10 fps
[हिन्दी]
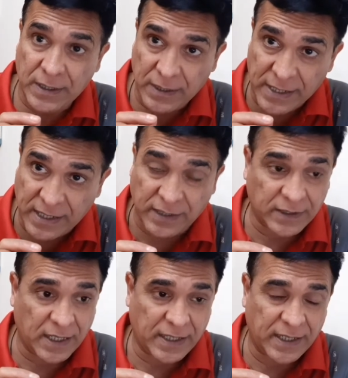ये
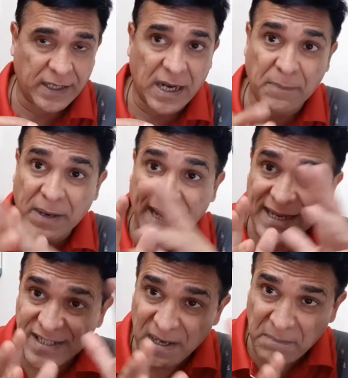करता है अब
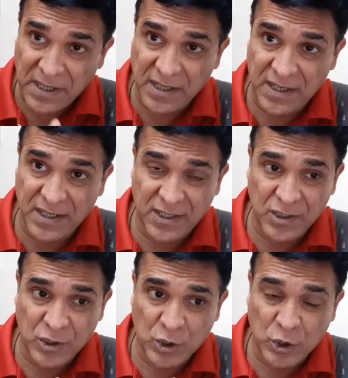ऐसा मंगल
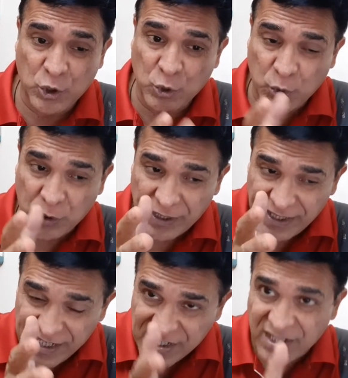जो
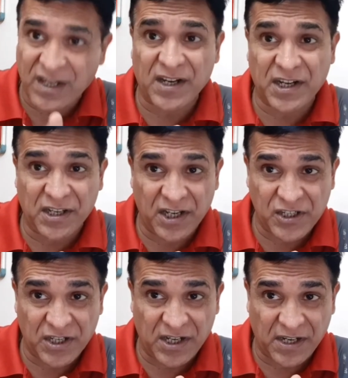इस तरह की
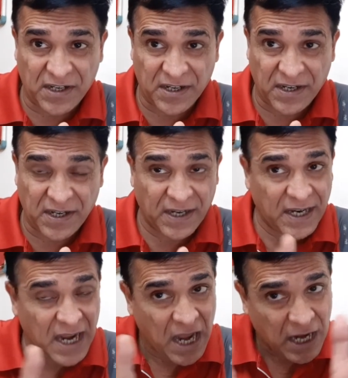नेचर लेकर के
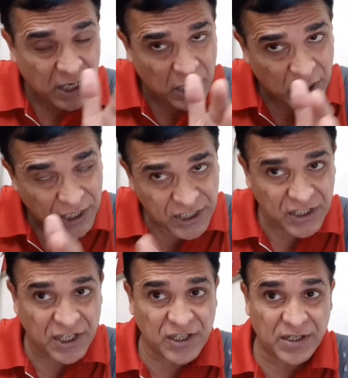इस
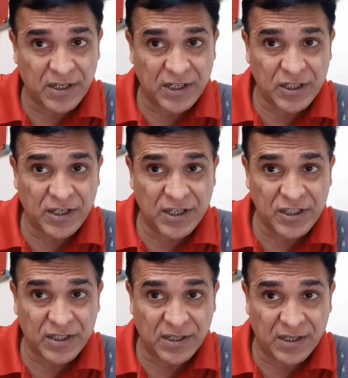
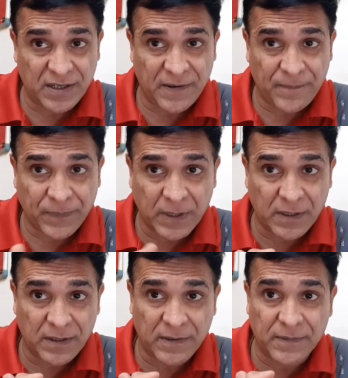इस
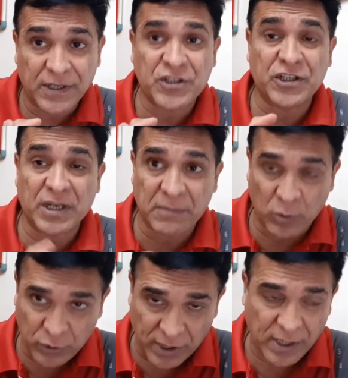नक्षत्र में
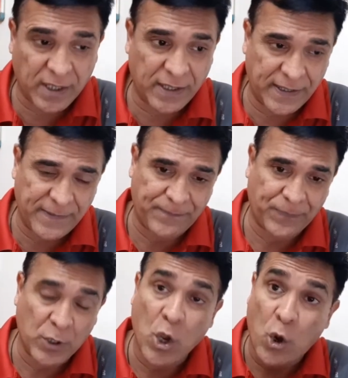उतर रहा है
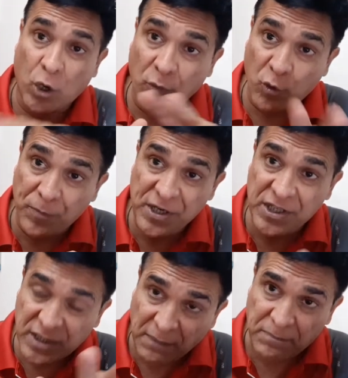और वो भी
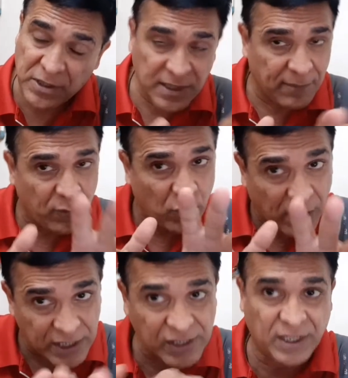तब जब वो
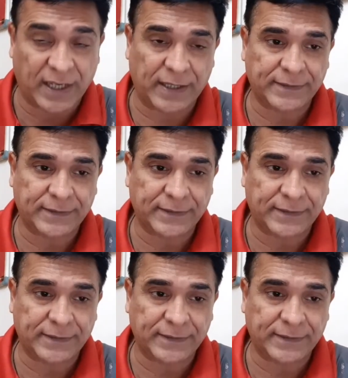अस्त है